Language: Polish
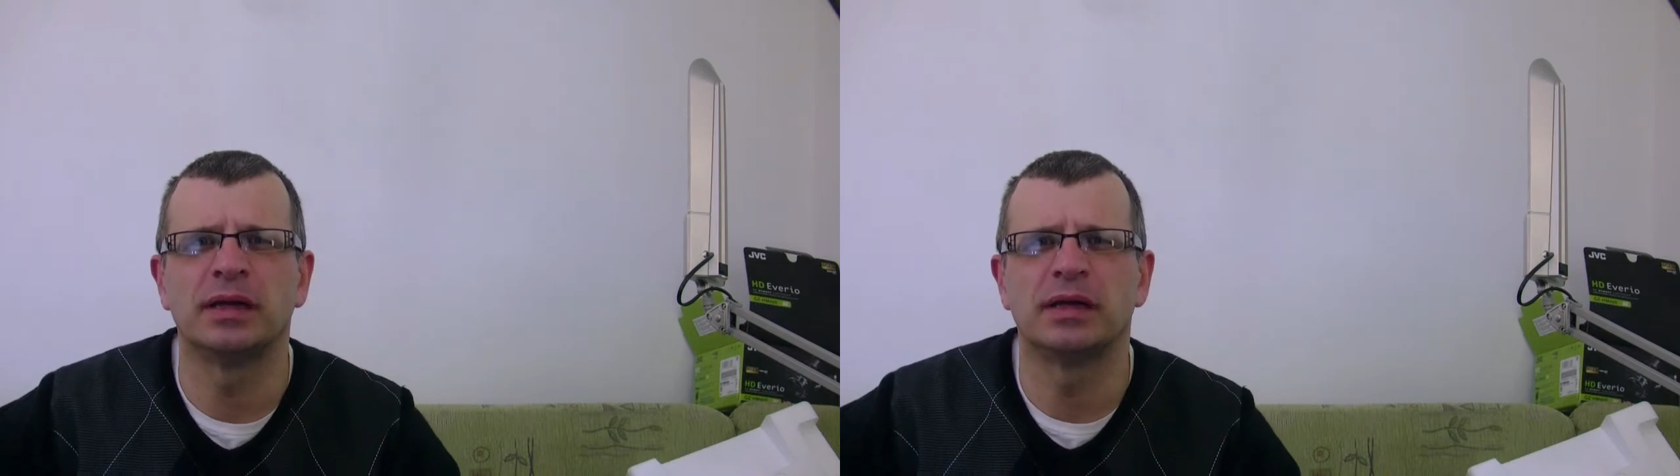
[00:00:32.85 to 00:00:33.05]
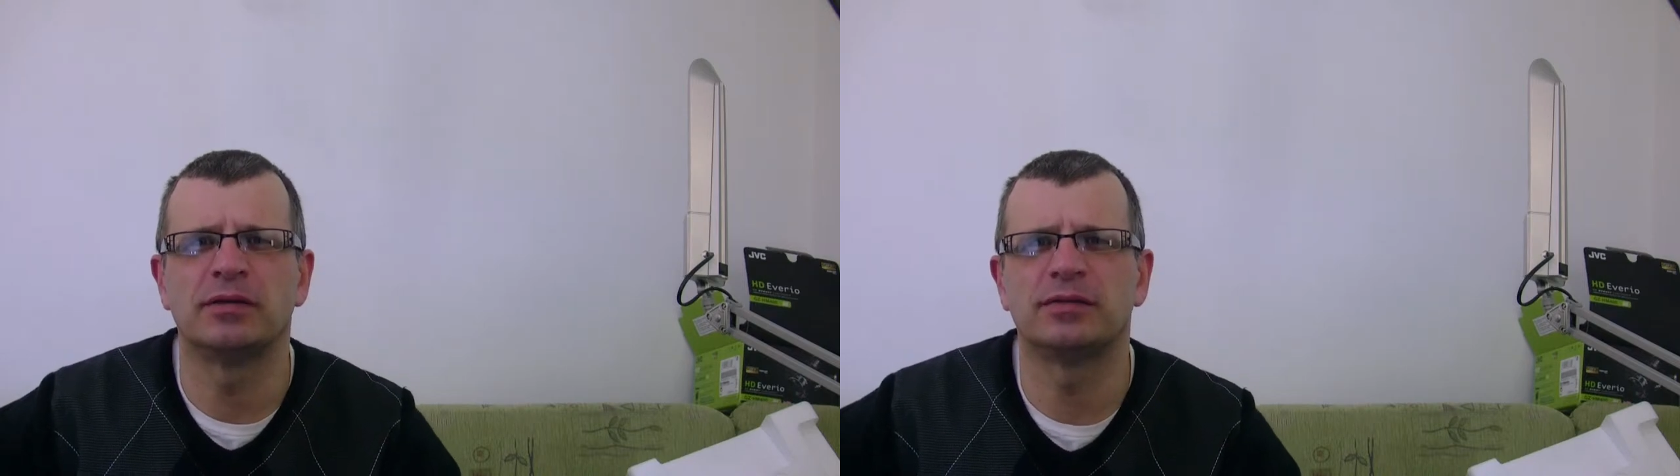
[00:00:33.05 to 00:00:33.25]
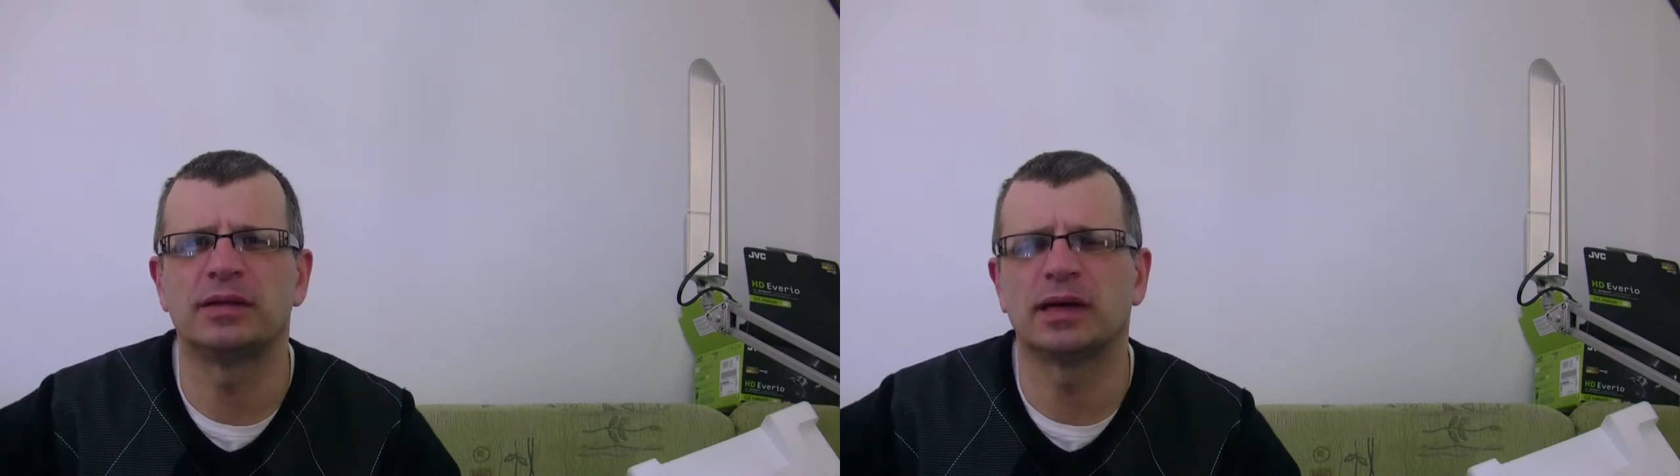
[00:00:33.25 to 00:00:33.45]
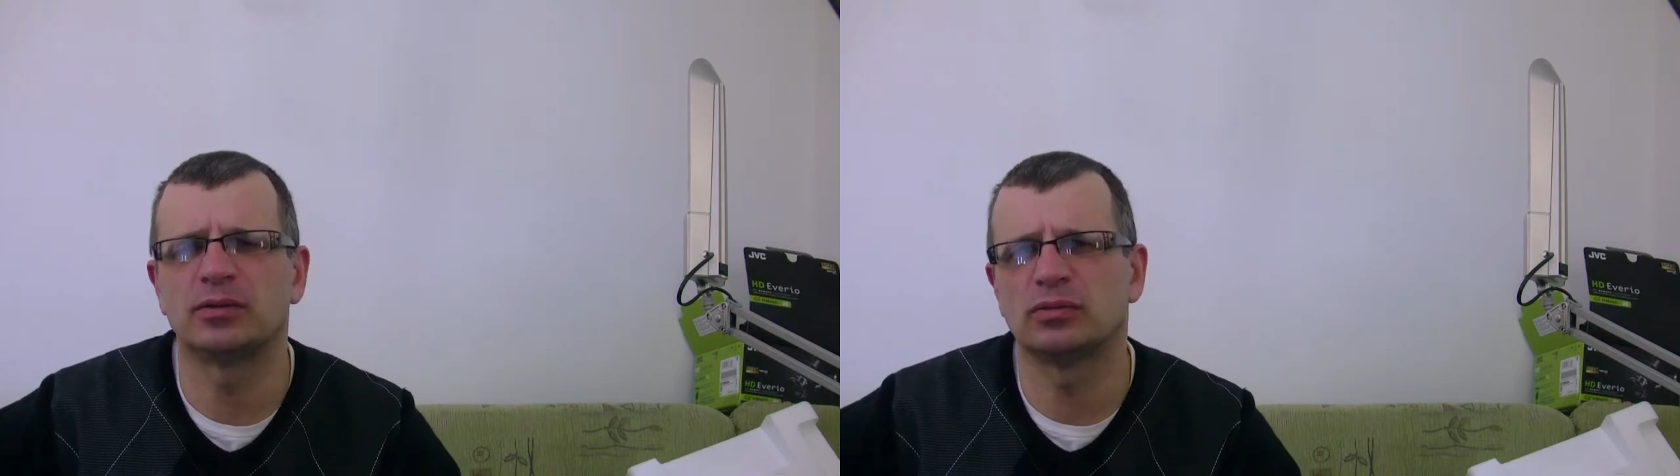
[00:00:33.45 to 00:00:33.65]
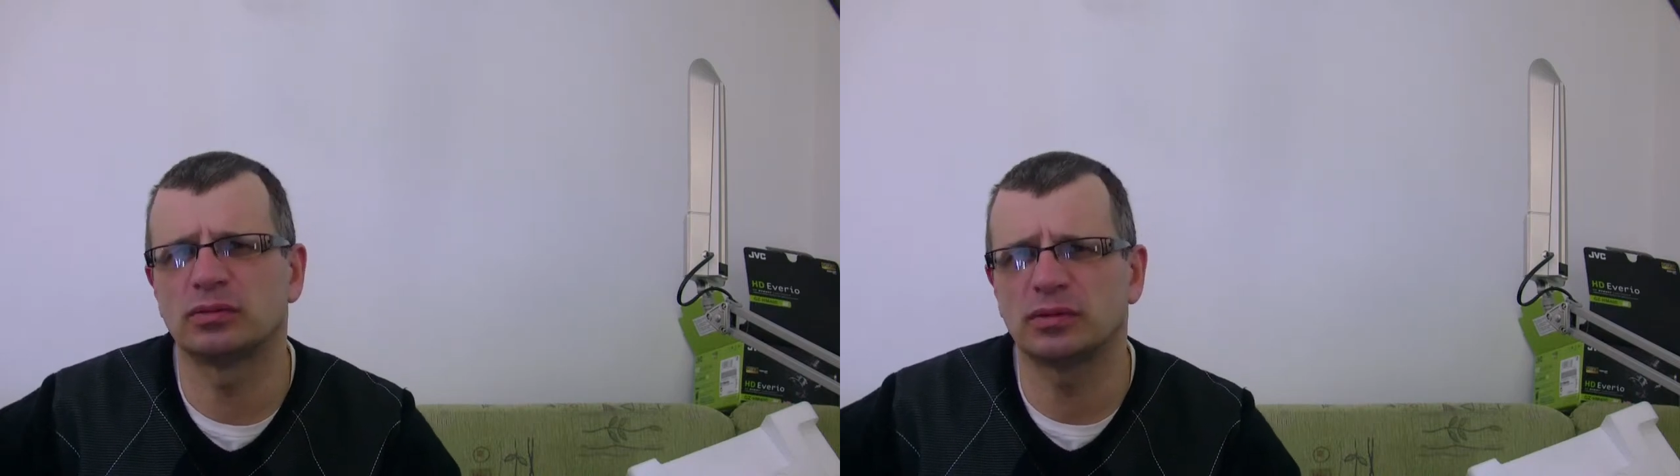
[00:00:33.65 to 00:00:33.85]

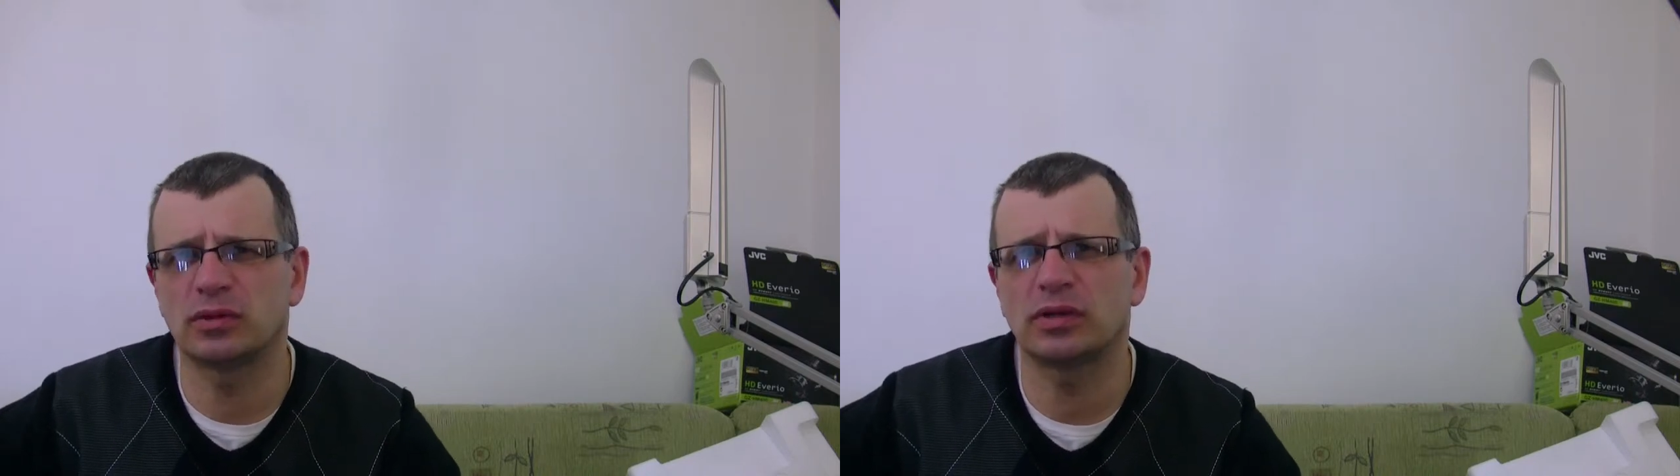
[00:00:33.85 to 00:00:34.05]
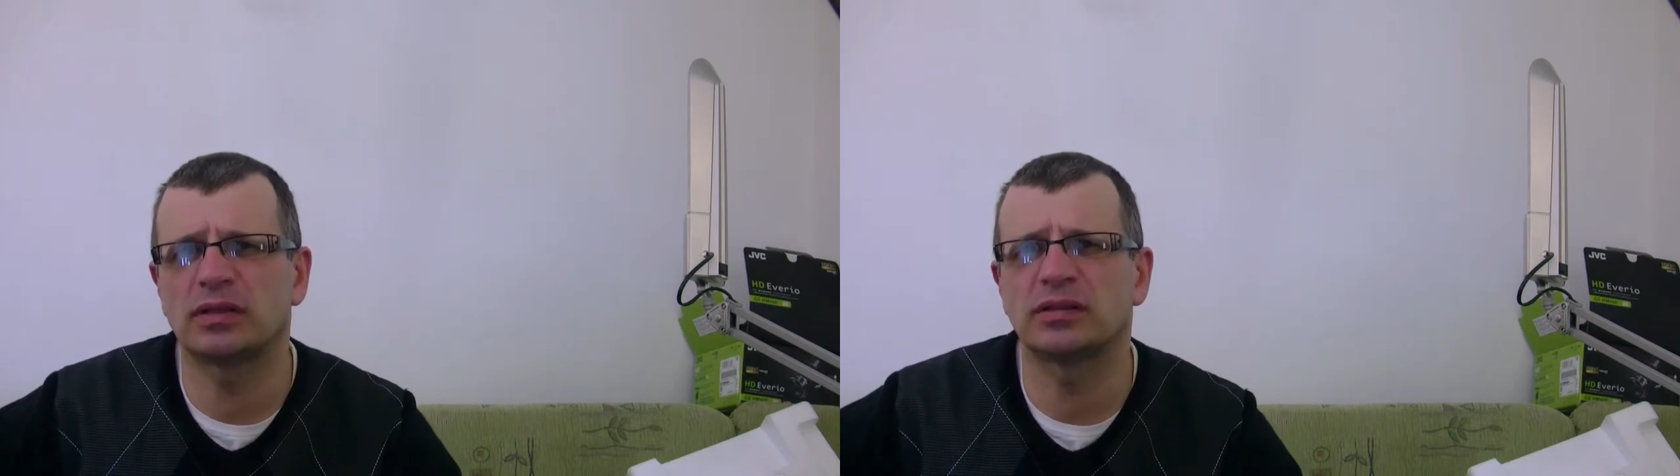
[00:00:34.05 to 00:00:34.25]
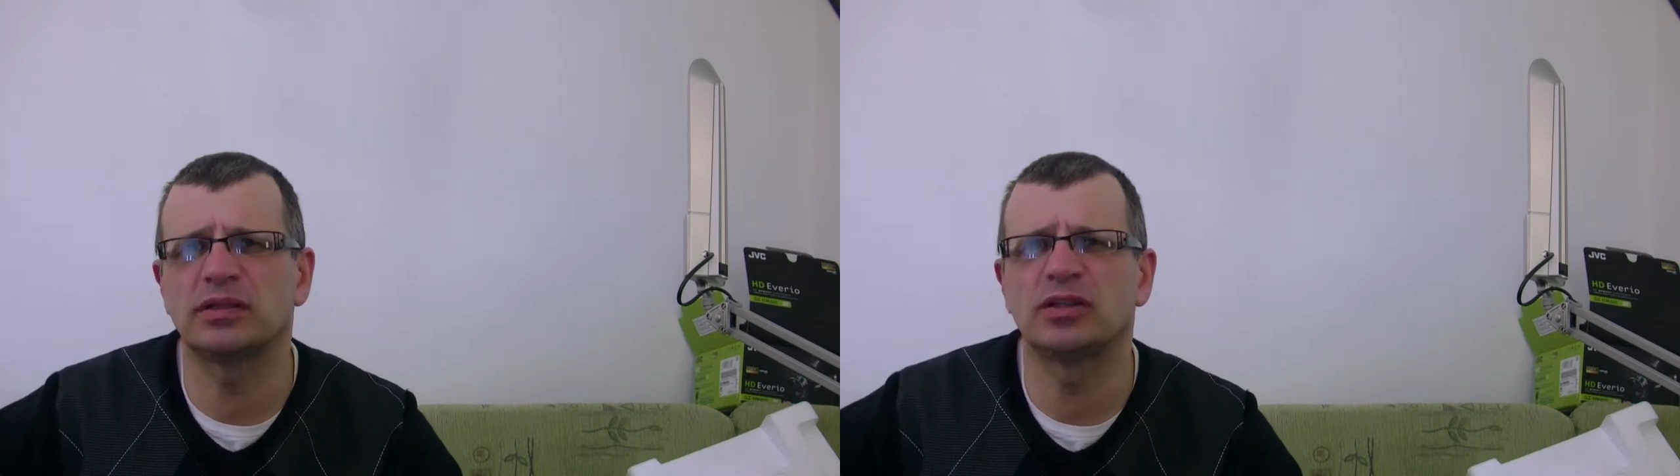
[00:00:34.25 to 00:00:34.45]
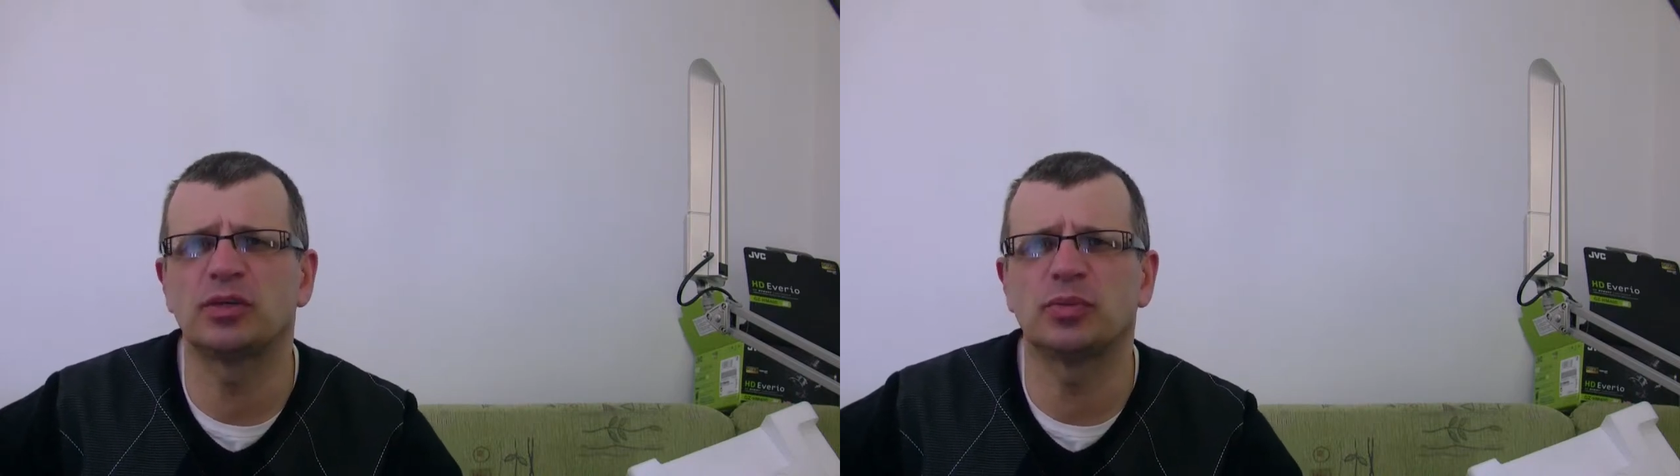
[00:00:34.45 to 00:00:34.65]
wydaniu, no oraz innych